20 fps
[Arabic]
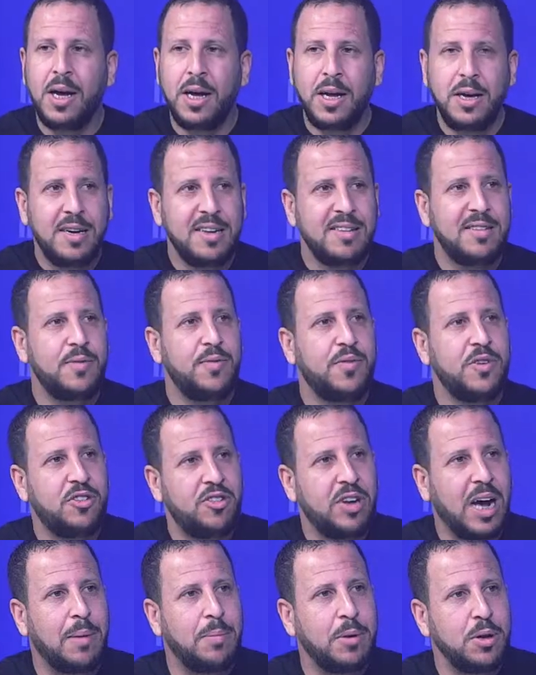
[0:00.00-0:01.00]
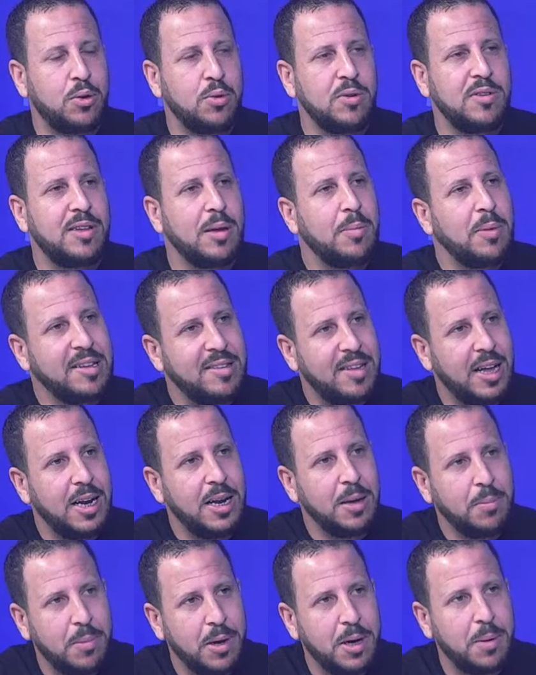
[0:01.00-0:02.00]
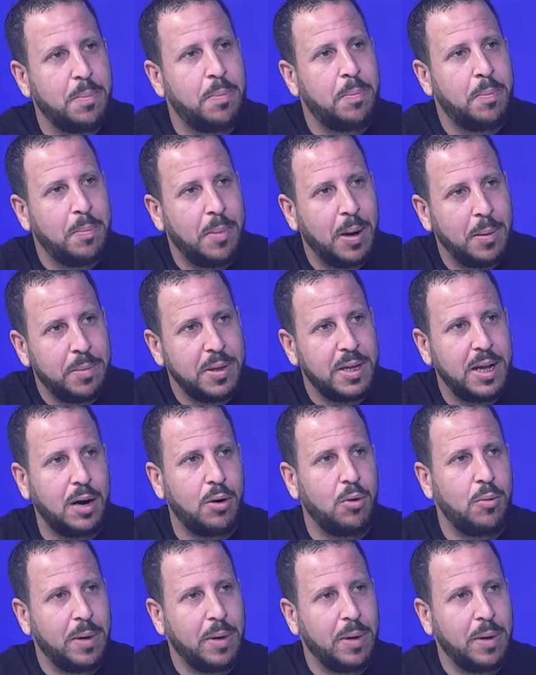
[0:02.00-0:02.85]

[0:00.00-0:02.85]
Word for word: نصف الشعب التونسي مازال يمن بمبدا